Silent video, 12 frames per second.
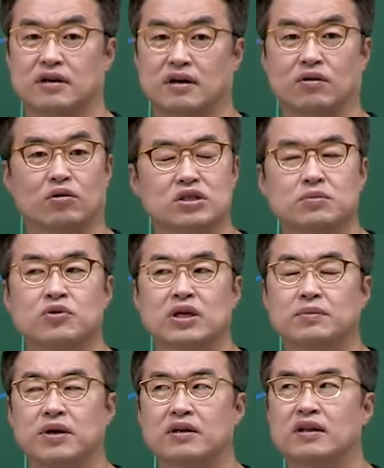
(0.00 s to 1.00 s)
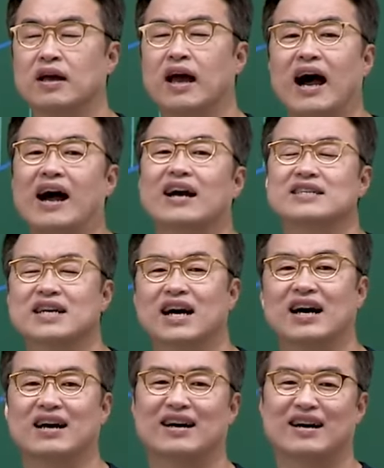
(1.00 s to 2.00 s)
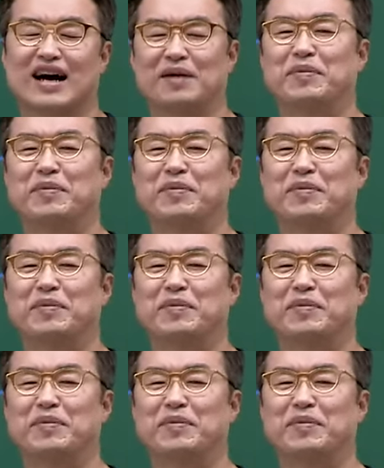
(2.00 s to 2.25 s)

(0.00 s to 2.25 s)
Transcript: 이건 어찌 본다면 아까 제가 아,